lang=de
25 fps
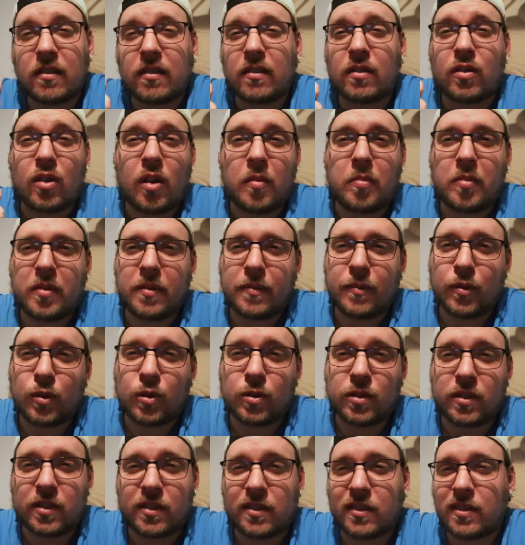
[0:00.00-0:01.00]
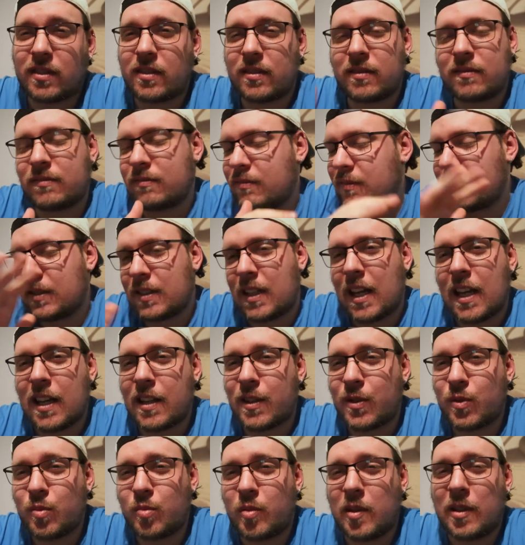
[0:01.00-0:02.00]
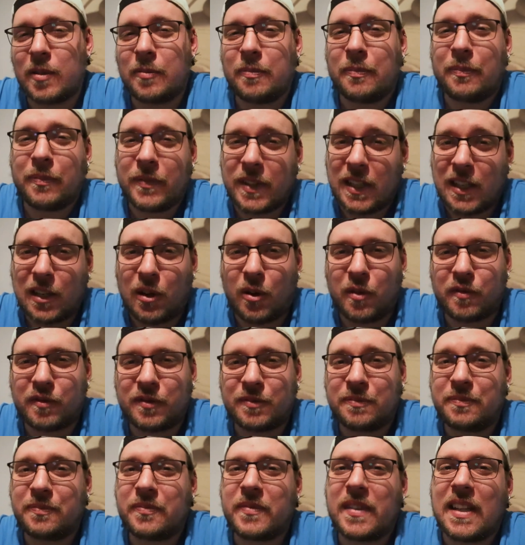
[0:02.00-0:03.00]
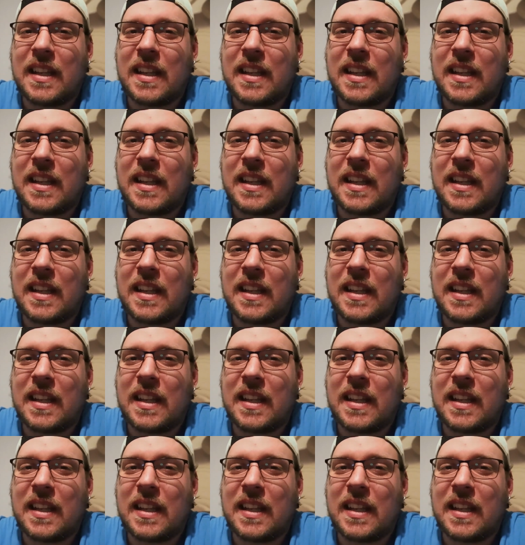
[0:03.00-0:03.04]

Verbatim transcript: top und alles super gelaufen.